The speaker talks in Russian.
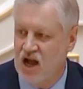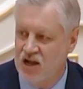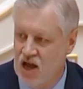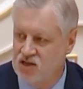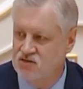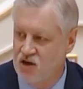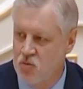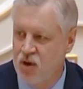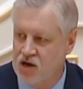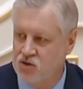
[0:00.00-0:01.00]
загоняете
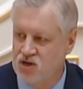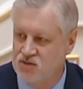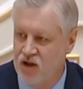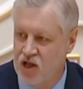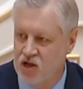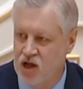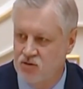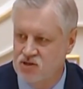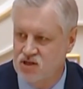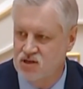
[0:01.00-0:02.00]
свою партию, господа
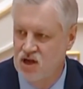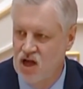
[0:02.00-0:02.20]
единороссы?